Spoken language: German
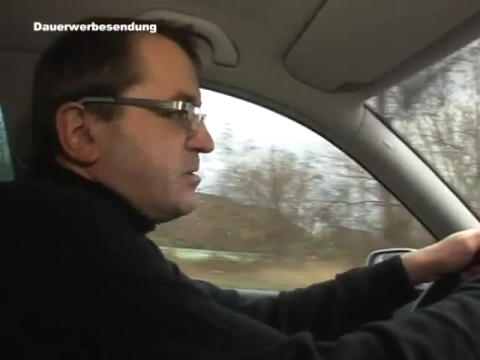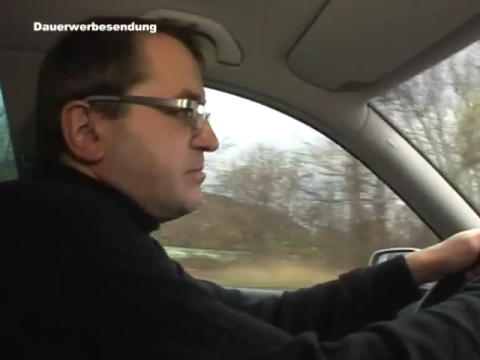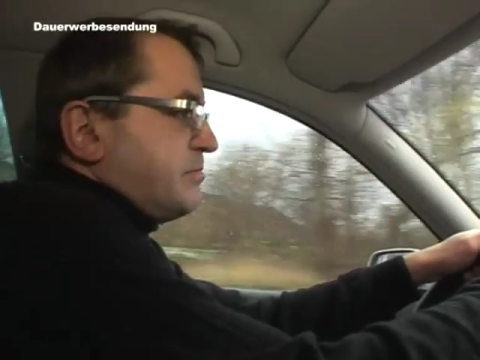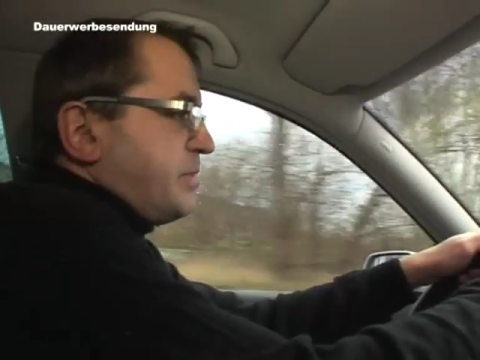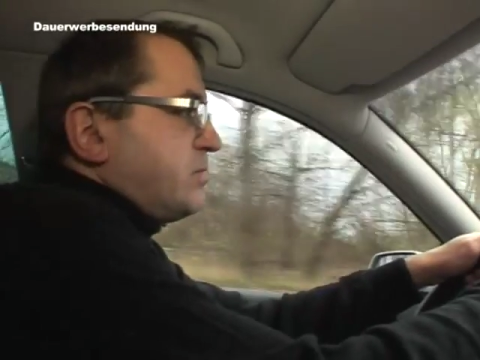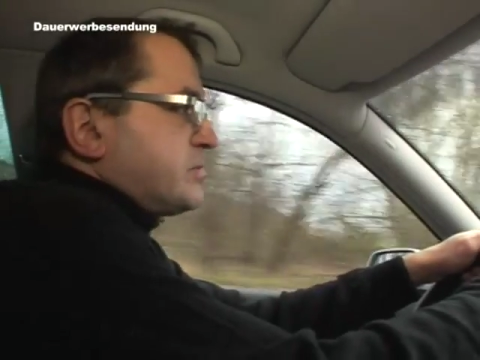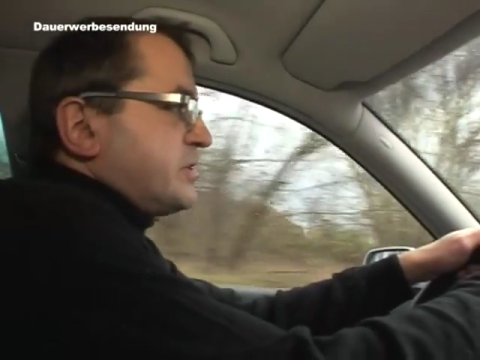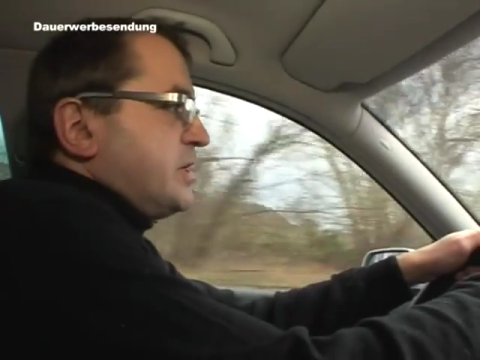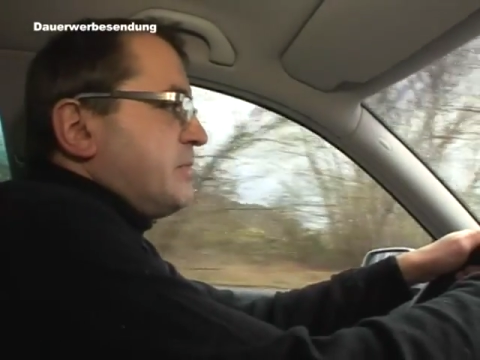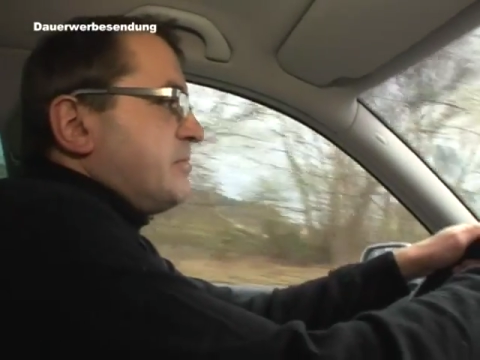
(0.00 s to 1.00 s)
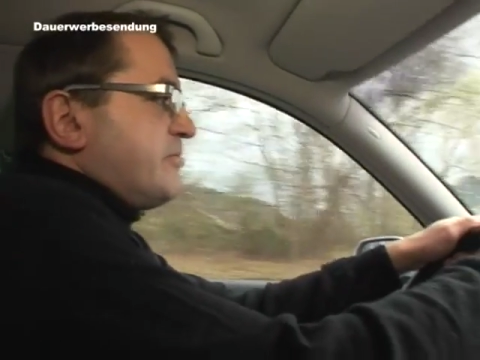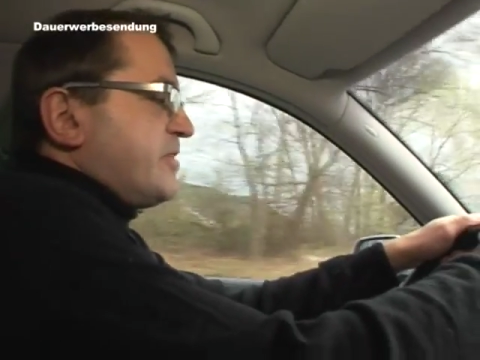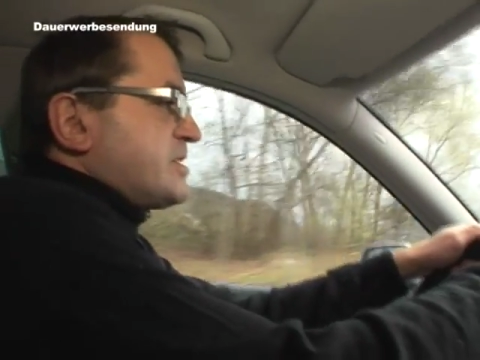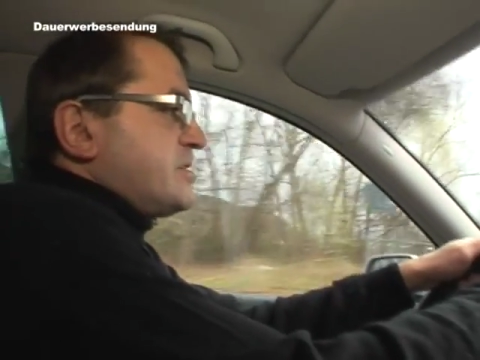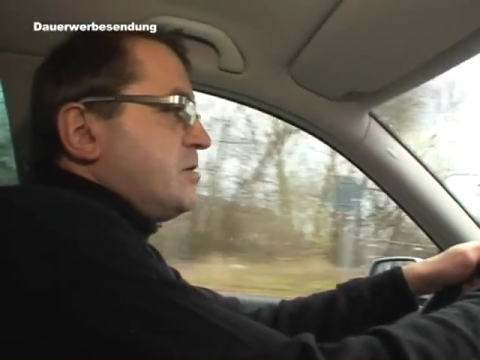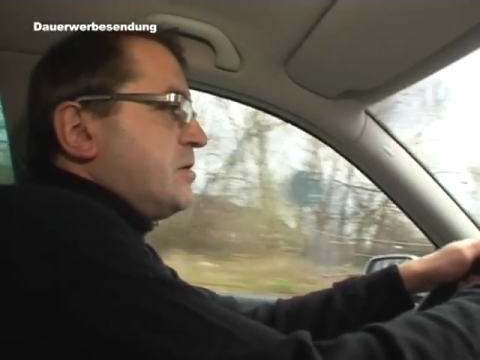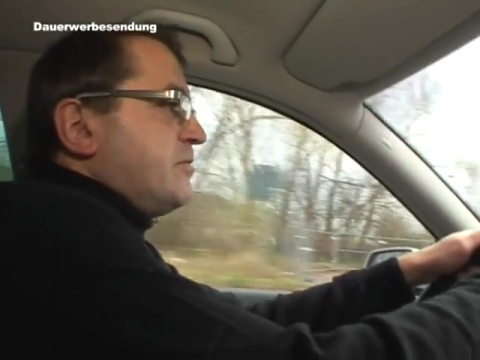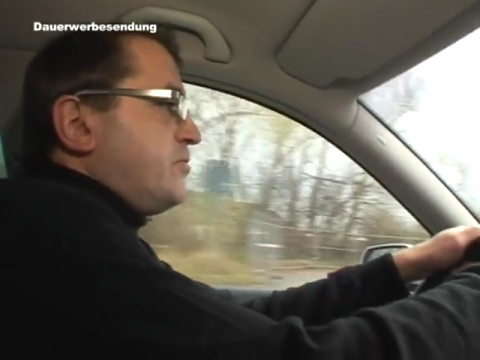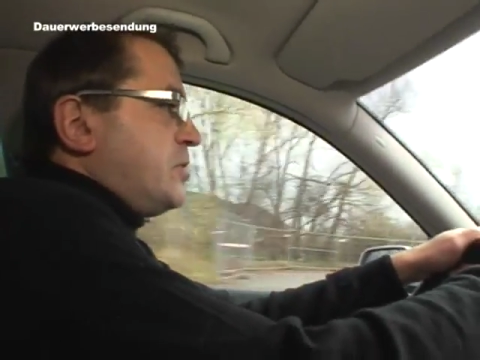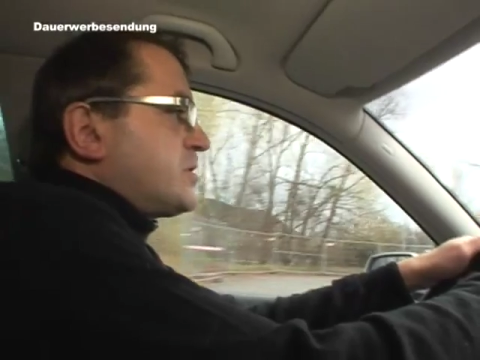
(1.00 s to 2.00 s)
ein Bauunternehmen, was
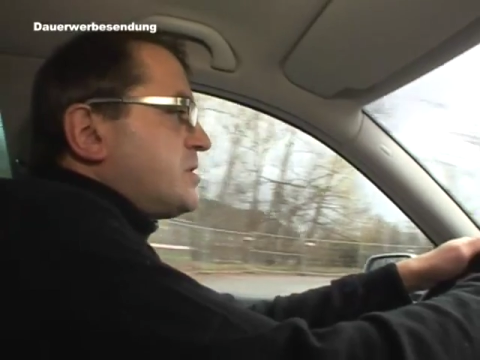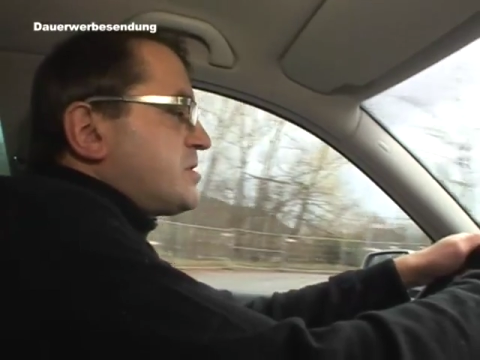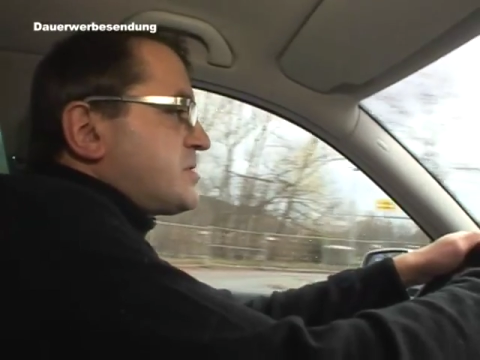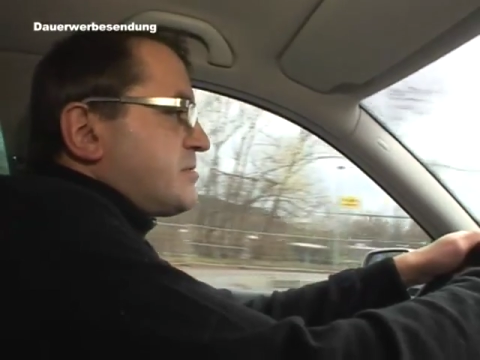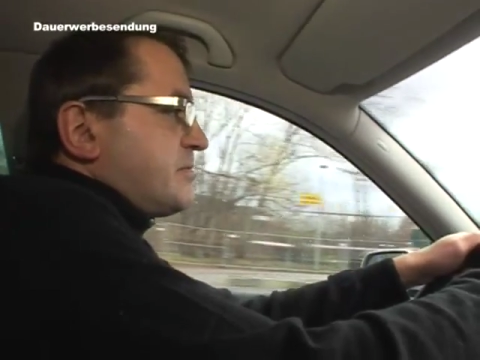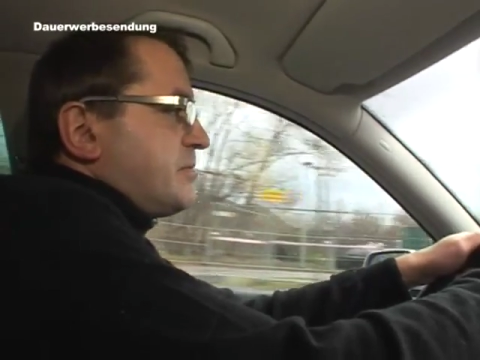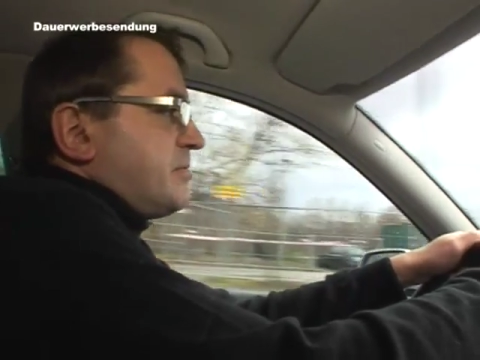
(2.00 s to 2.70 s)
hier vor Ort ist.